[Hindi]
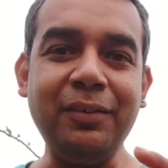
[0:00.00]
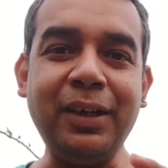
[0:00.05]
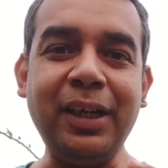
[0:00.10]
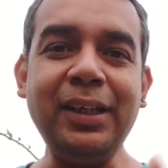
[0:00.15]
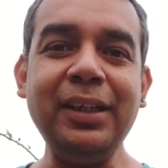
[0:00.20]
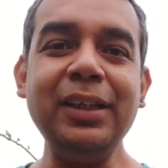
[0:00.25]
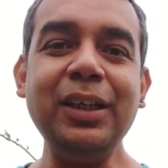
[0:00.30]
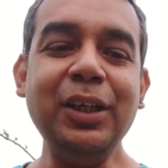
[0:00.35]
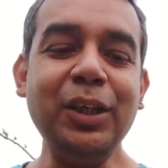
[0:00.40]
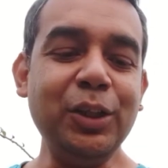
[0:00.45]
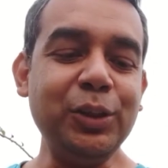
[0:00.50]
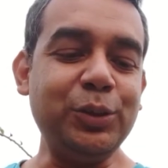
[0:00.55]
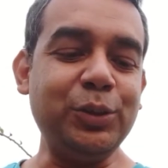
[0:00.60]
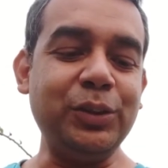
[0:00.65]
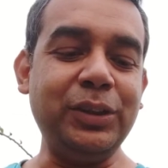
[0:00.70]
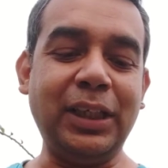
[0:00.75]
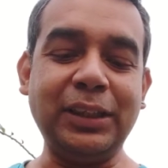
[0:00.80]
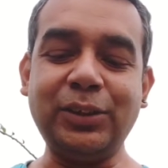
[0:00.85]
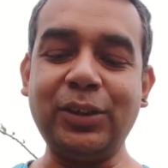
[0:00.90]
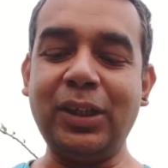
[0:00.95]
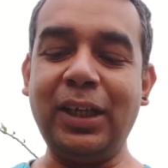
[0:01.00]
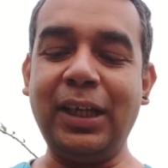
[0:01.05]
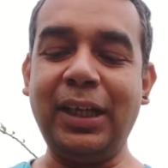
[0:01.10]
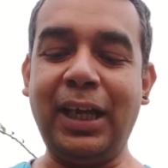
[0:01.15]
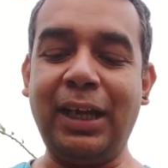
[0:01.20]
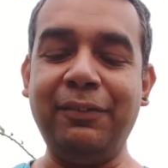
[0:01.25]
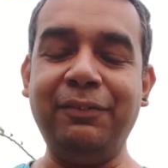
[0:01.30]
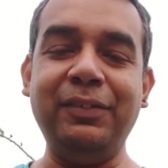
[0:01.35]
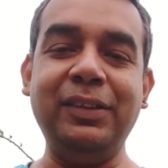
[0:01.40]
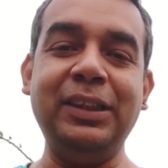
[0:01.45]
राइट सो दैट्स ऑल आई
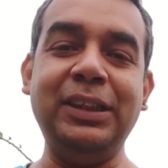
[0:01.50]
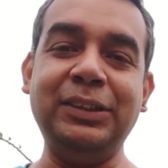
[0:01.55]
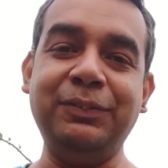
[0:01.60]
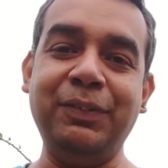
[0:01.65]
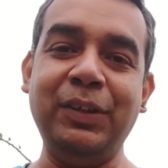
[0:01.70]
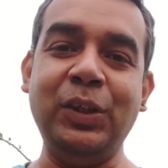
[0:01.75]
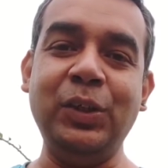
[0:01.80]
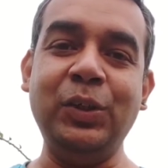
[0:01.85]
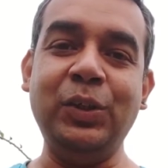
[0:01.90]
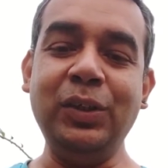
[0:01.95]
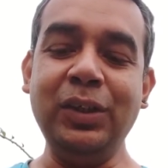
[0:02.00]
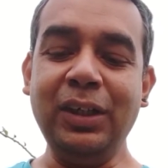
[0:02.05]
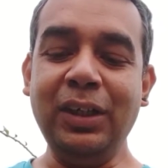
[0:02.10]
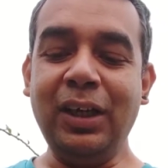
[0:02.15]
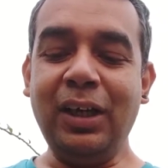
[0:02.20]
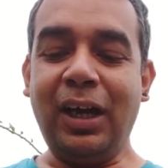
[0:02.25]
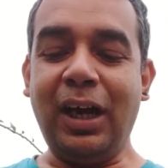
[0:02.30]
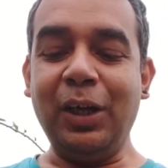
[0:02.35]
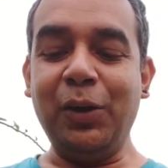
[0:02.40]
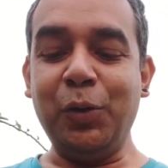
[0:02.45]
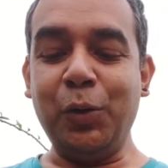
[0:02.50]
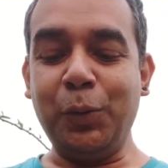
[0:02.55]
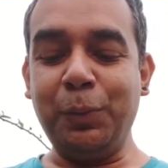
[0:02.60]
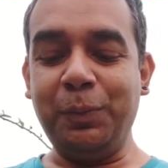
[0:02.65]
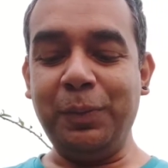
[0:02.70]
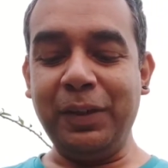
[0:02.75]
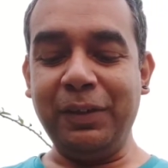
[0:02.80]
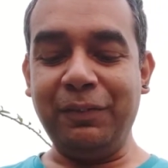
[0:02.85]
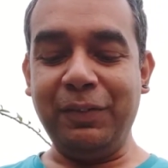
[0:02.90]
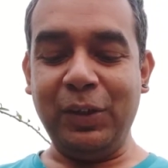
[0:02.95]
हैव इन दिस वीडियो आई
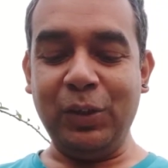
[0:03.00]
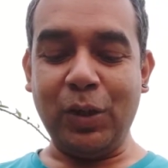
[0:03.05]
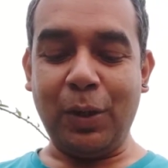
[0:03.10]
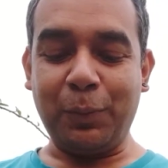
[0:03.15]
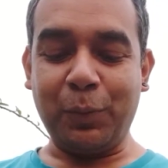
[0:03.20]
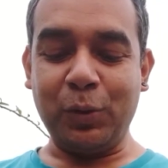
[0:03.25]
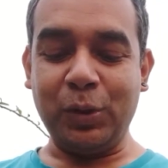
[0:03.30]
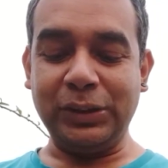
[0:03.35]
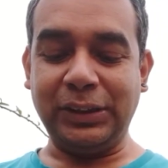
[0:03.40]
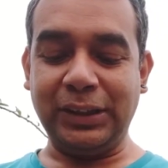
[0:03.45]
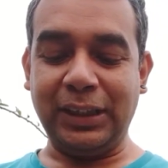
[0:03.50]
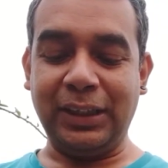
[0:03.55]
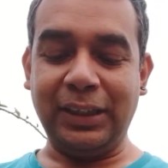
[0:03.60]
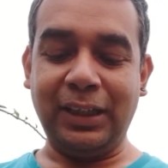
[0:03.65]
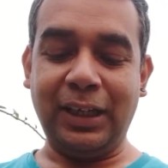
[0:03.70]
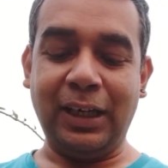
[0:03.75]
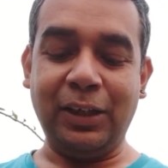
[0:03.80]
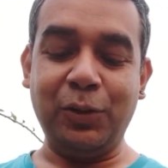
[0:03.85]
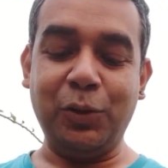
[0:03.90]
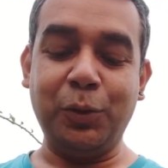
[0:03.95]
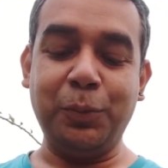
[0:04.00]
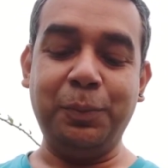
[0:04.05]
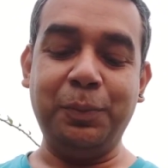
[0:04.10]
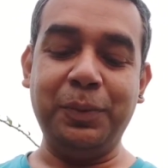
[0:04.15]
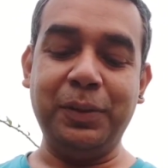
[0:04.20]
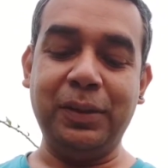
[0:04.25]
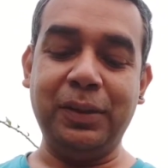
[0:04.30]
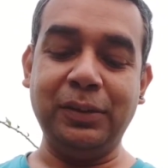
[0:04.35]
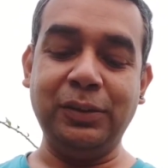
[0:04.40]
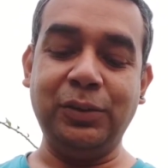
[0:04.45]
होप ये वीडियो आपको अच्छा लगे आई होप
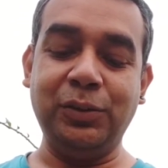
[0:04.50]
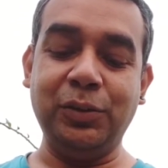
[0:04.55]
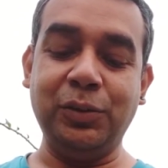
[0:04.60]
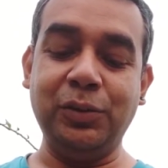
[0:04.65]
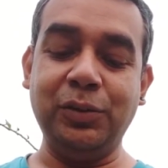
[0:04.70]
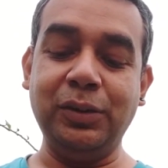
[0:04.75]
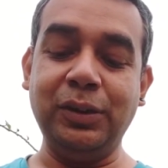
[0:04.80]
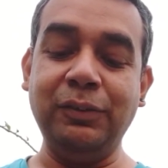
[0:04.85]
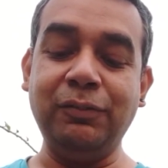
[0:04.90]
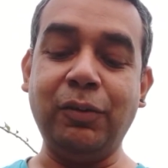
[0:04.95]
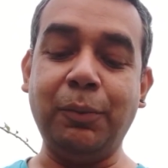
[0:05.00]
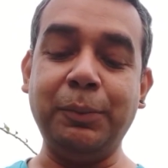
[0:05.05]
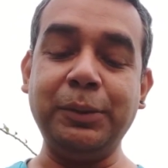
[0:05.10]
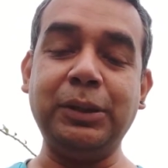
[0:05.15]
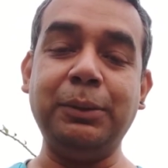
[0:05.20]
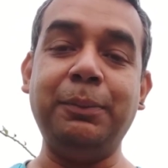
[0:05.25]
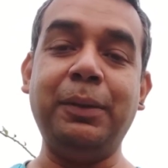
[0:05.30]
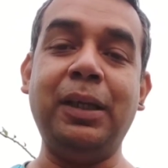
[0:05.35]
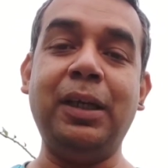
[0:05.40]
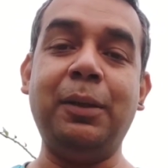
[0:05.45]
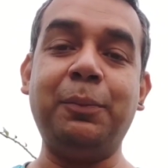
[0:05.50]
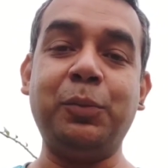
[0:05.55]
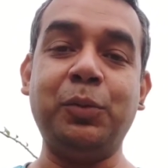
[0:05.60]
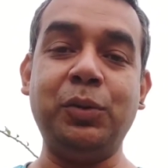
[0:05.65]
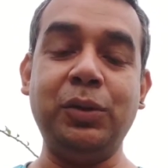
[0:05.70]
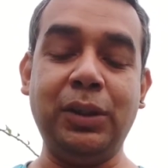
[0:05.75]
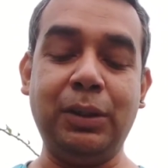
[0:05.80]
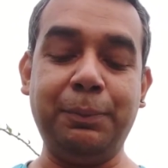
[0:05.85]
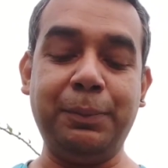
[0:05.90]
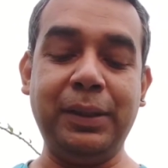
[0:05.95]
जो इन्फॉर्मेशन मैंने
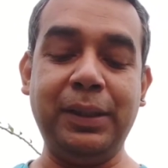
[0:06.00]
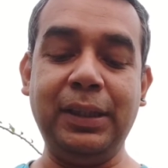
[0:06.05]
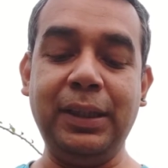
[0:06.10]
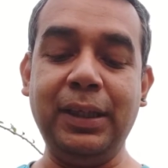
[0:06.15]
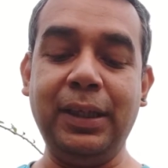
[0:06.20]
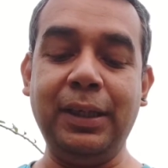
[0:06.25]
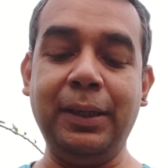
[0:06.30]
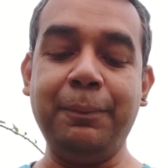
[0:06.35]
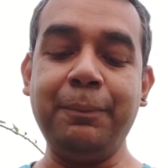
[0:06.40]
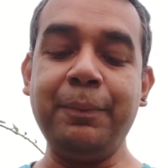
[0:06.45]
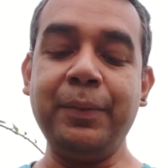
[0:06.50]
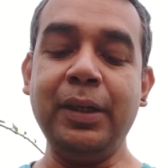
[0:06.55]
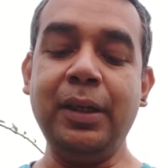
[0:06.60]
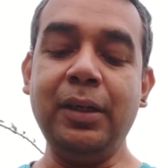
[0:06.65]
आपको यहाँ पे दिया है